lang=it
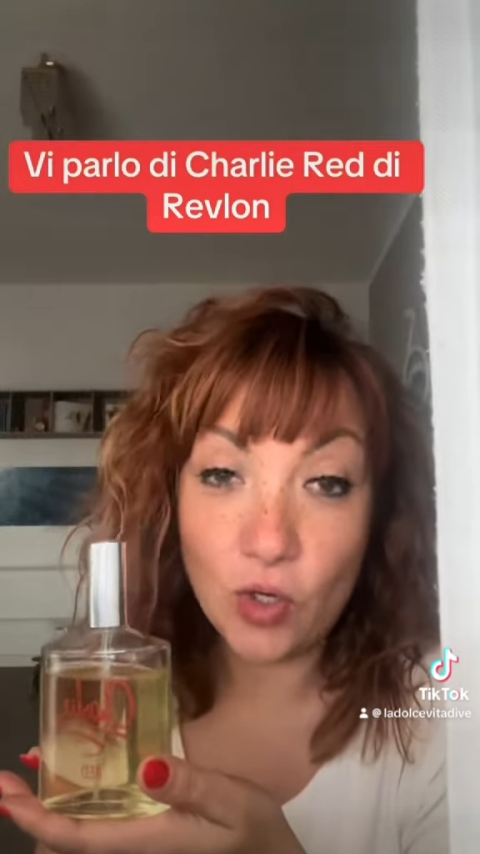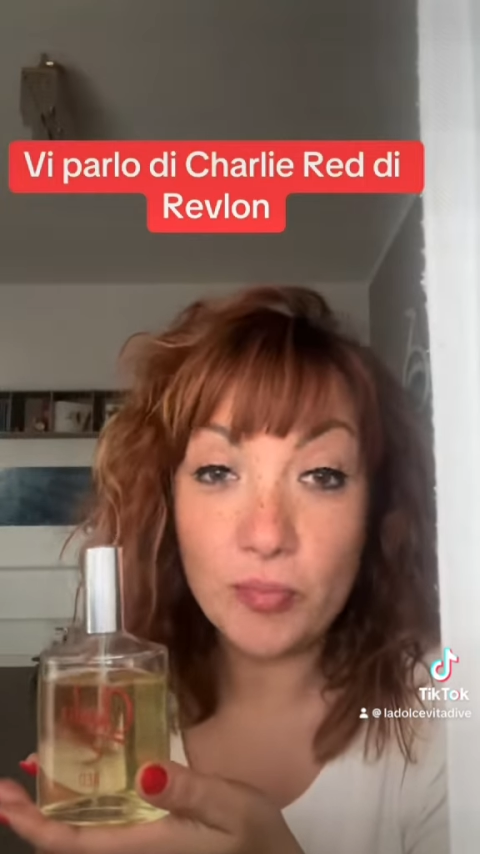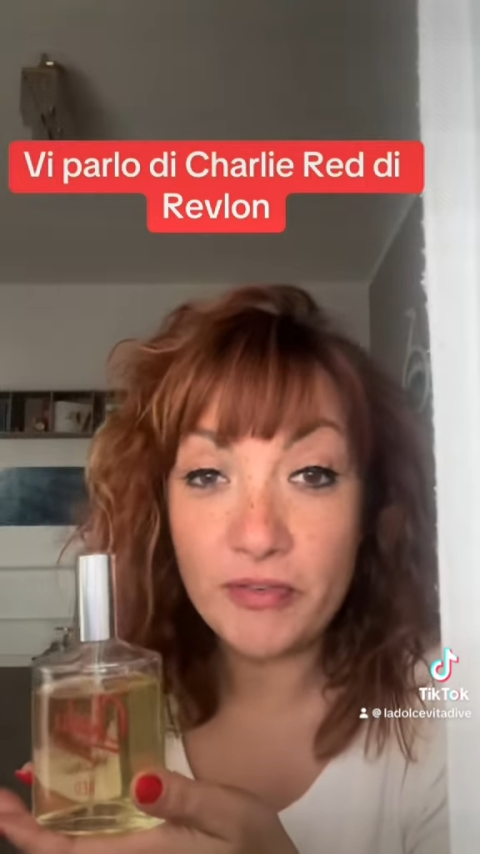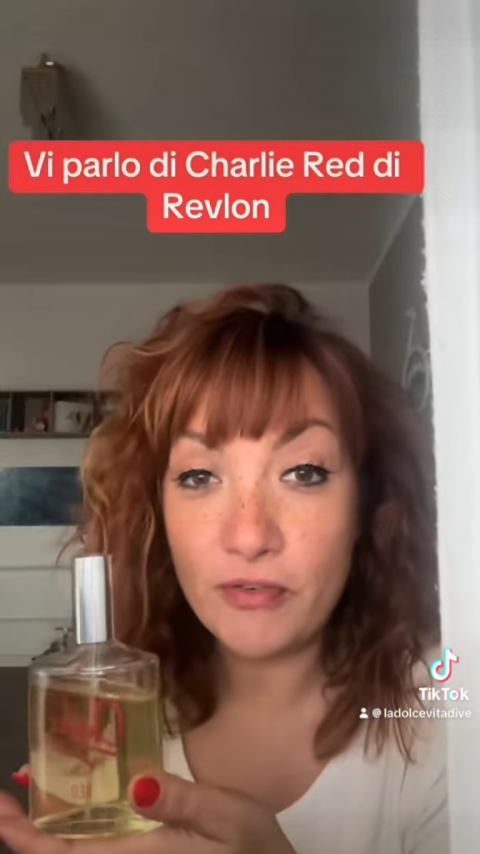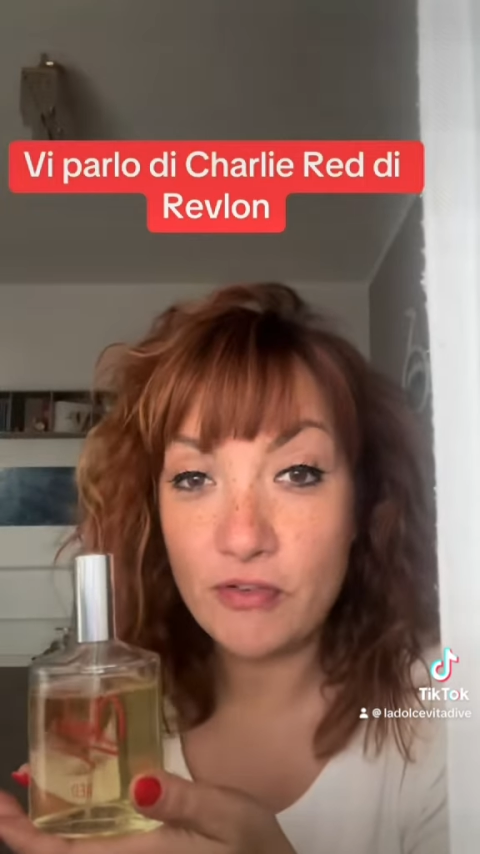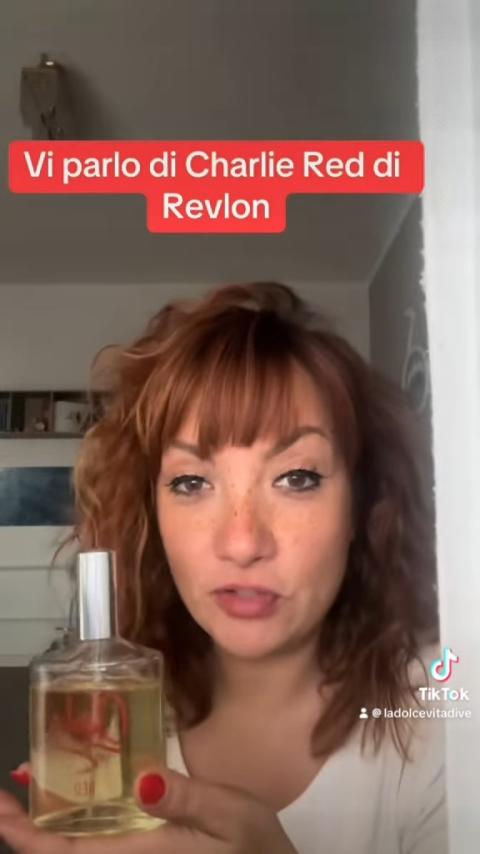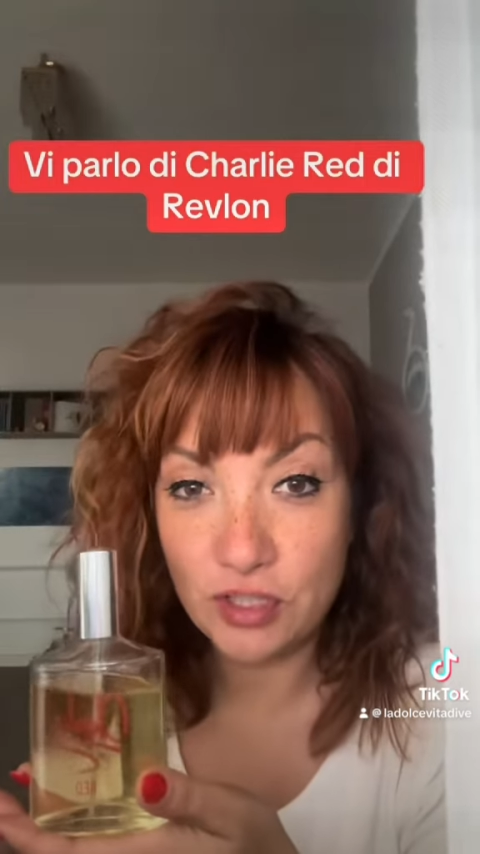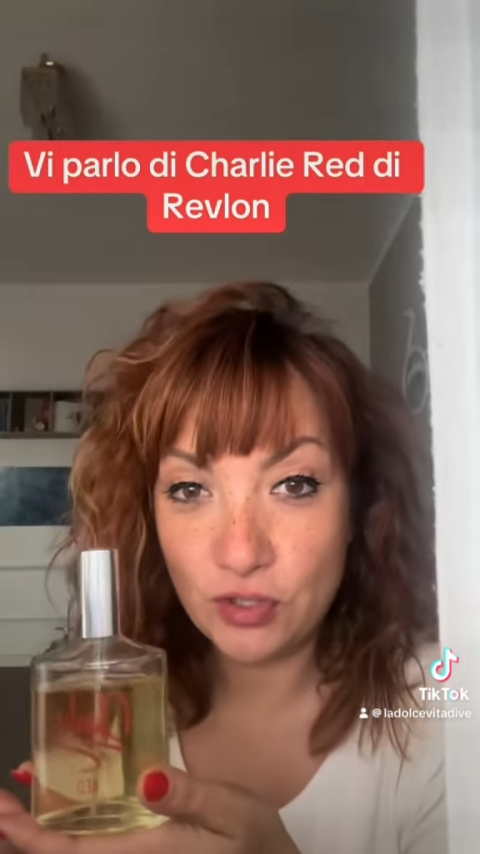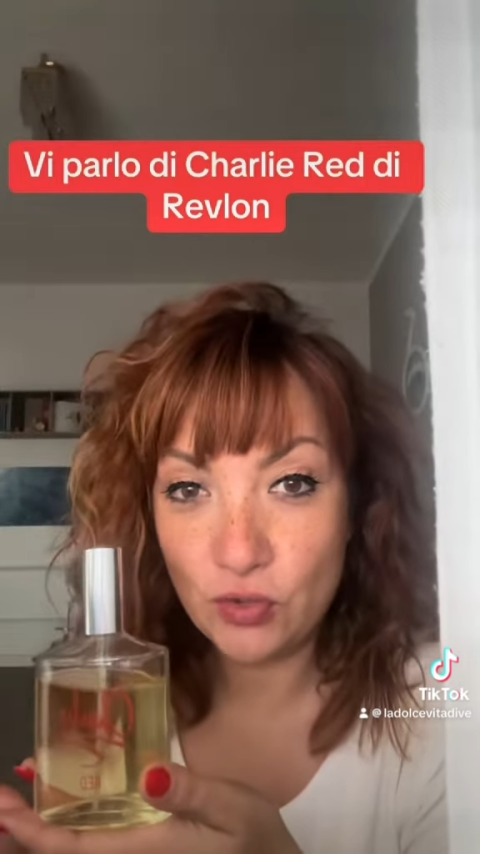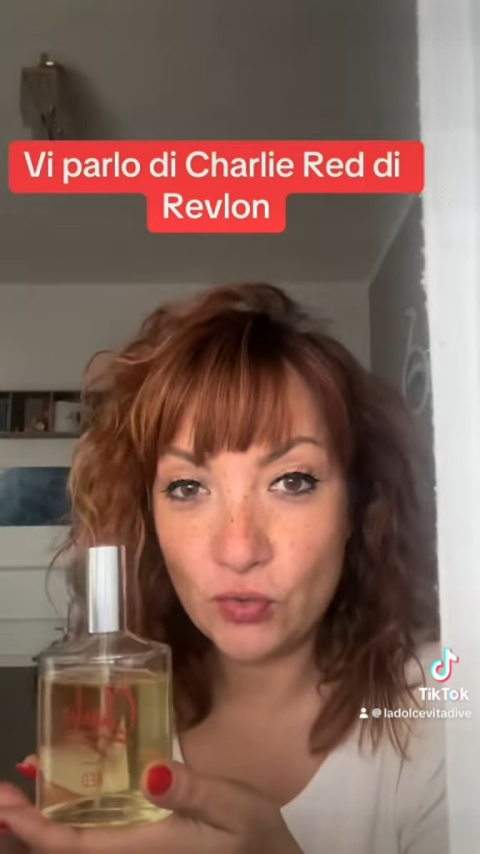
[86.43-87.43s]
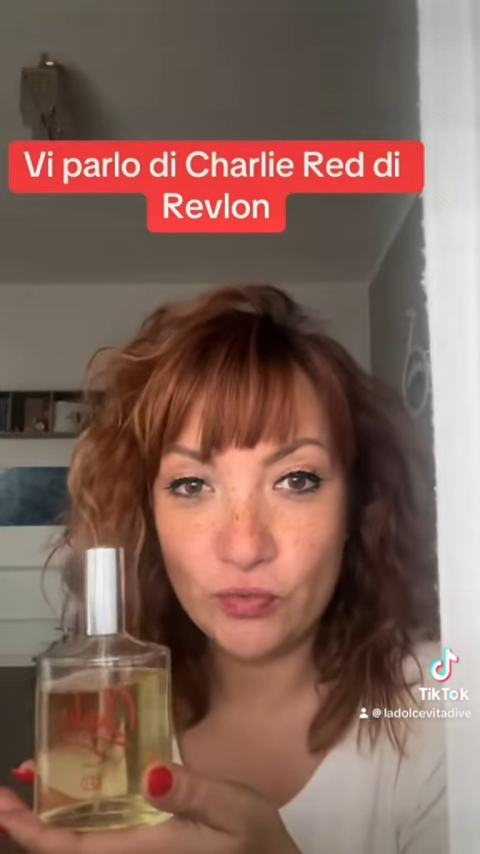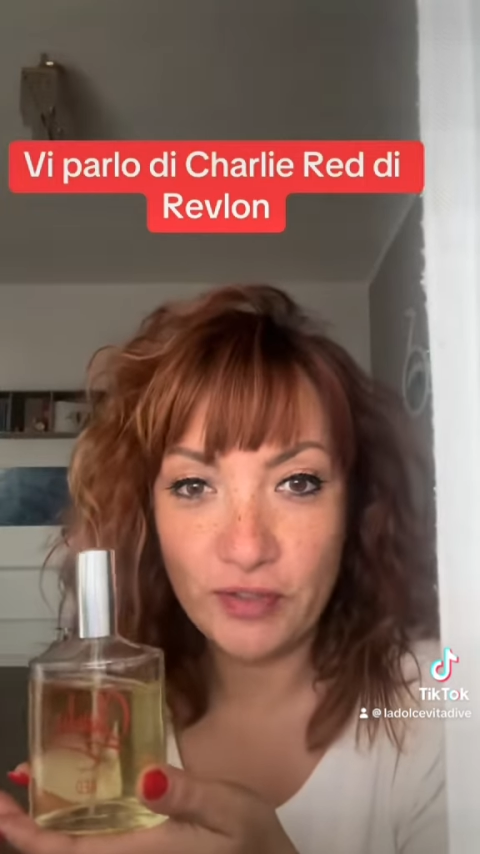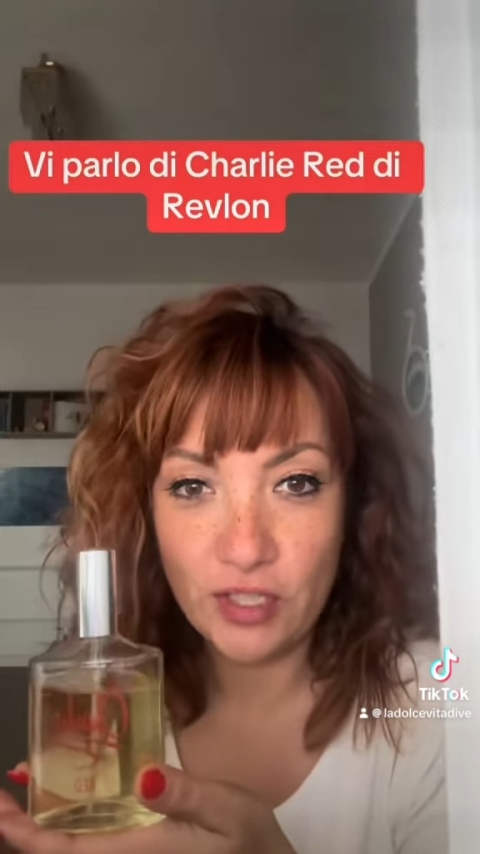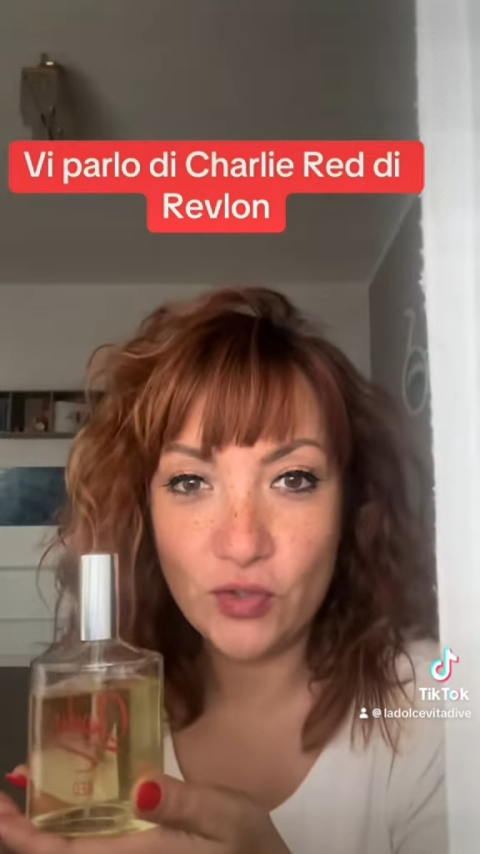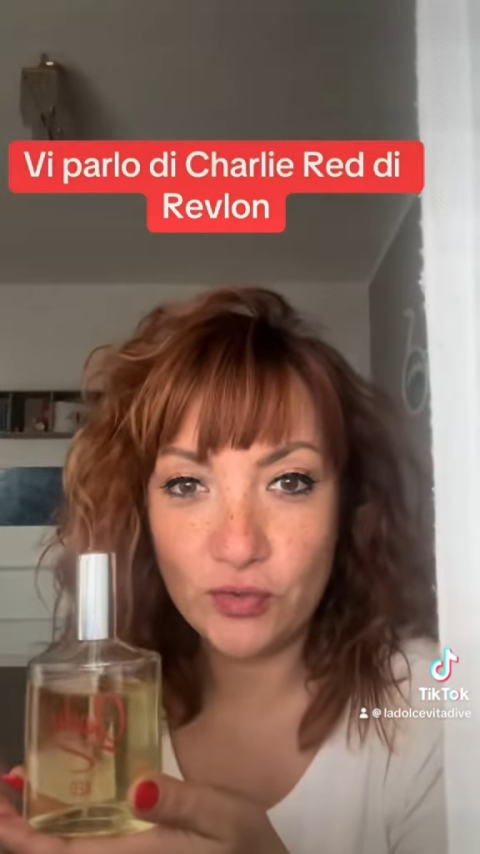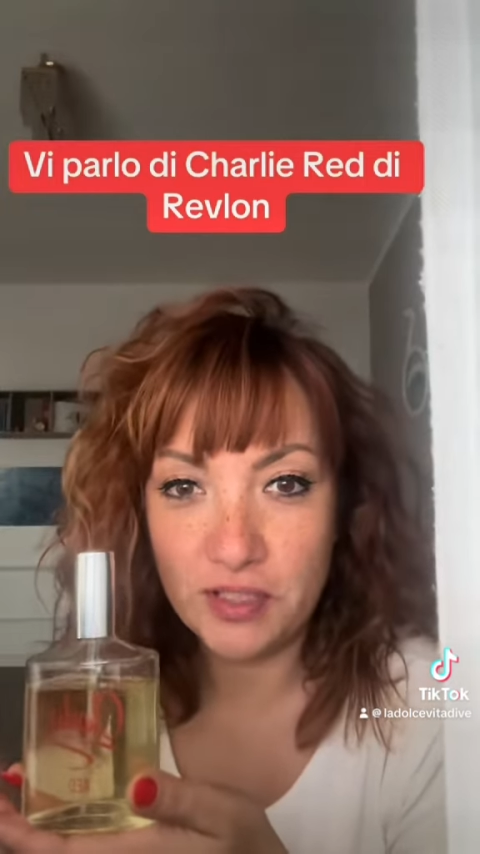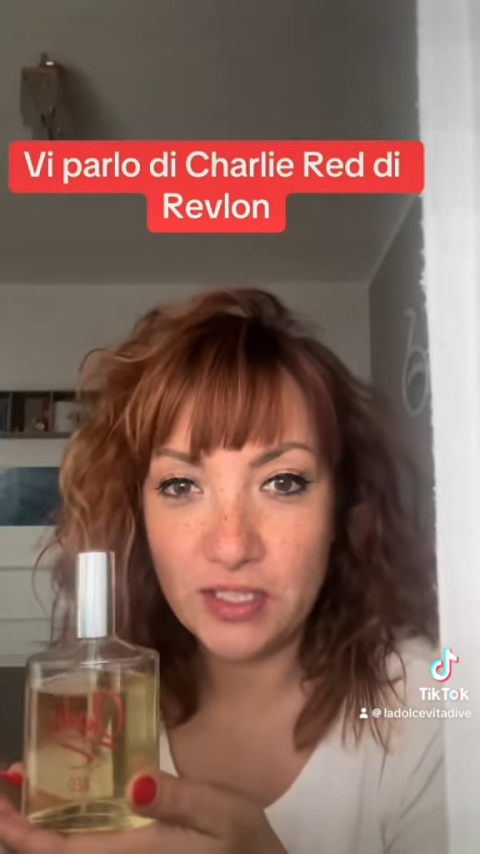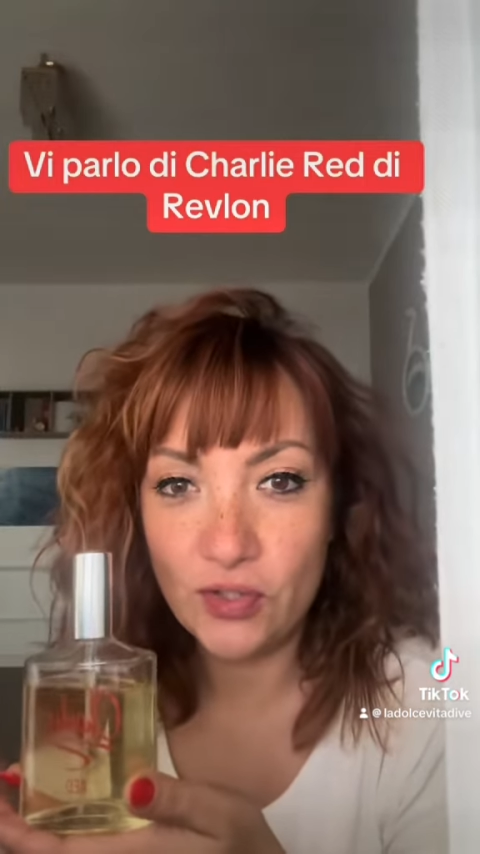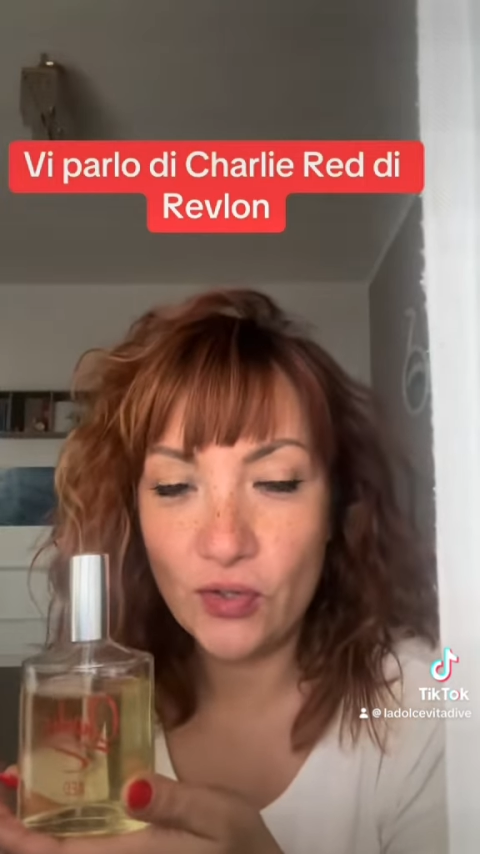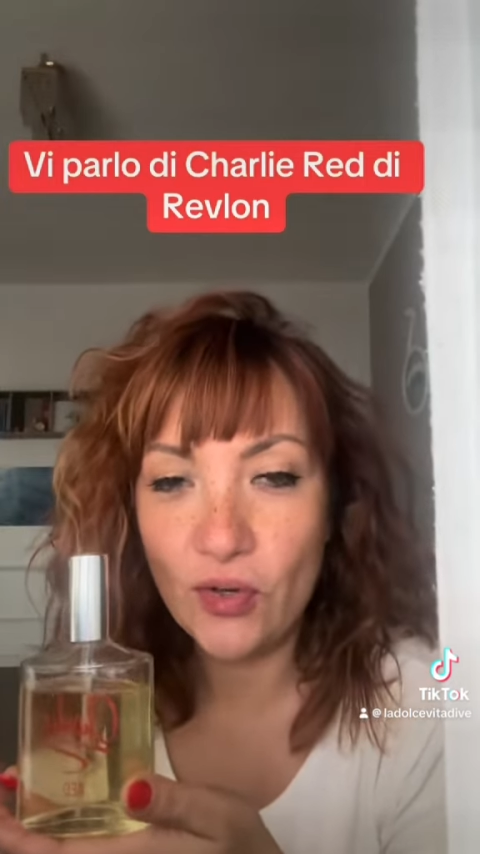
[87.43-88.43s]
come avevo detto in un vecchio
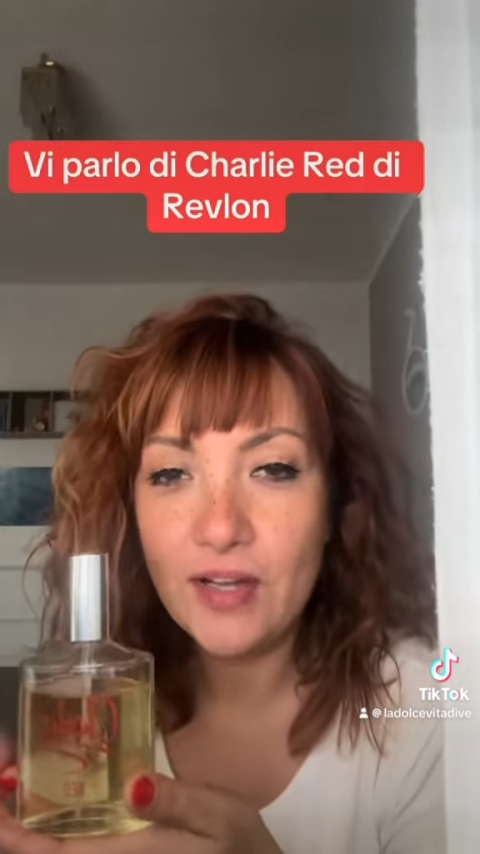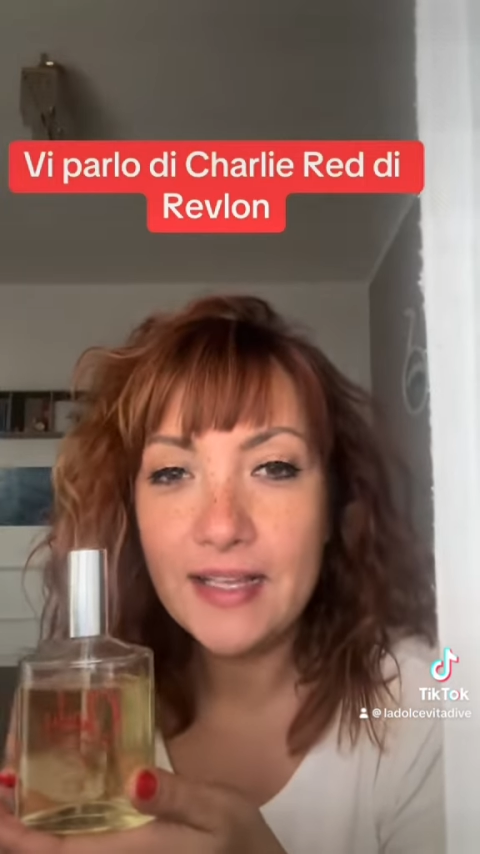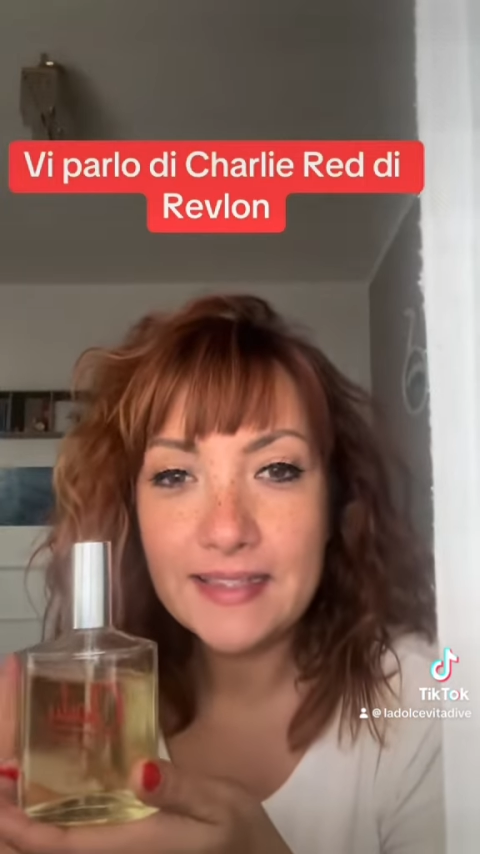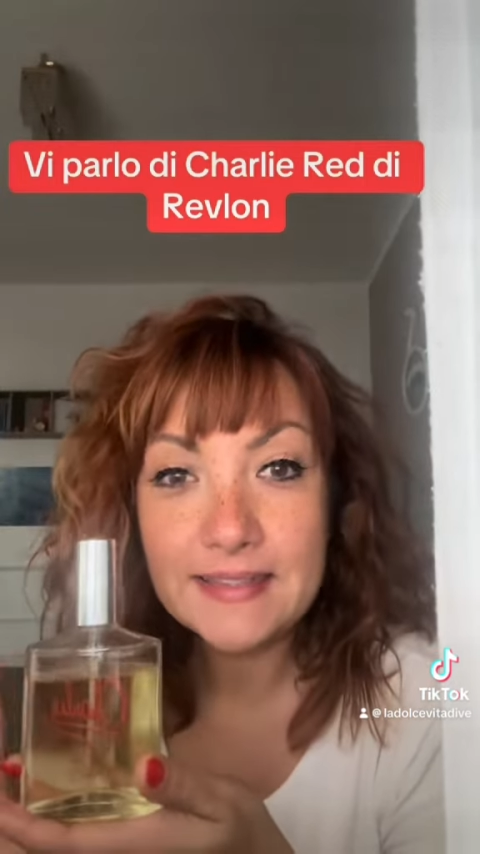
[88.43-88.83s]
video,